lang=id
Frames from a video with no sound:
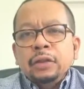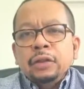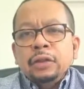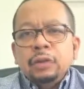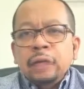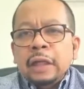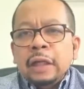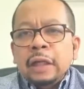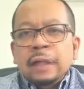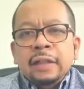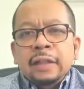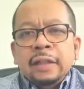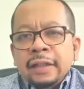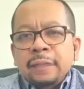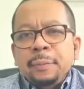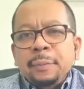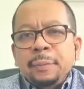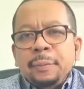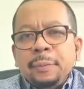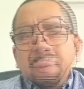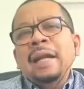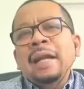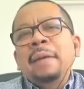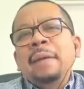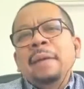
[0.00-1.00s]
Yang sudah
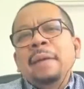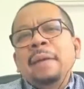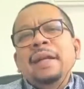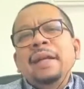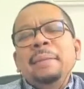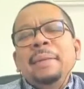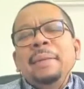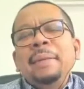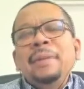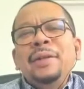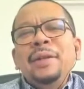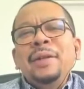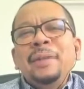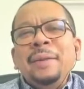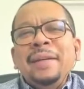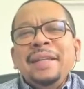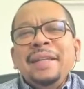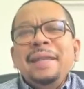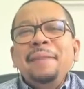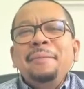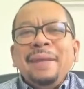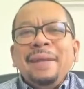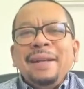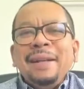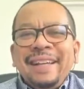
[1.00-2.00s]
jelas pengen amandemen itu
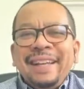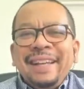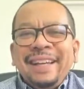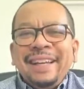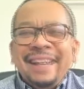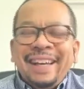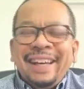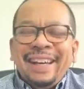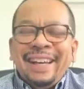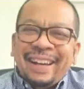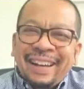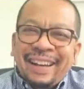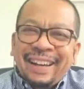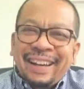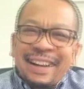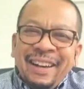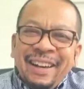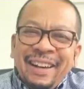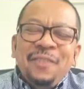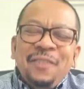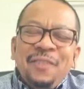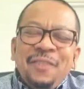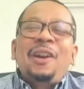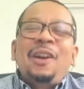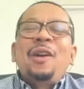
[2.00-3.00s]
namanya DPD.
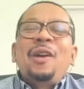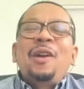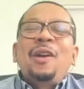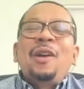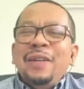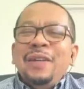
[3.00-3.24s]
Hmm.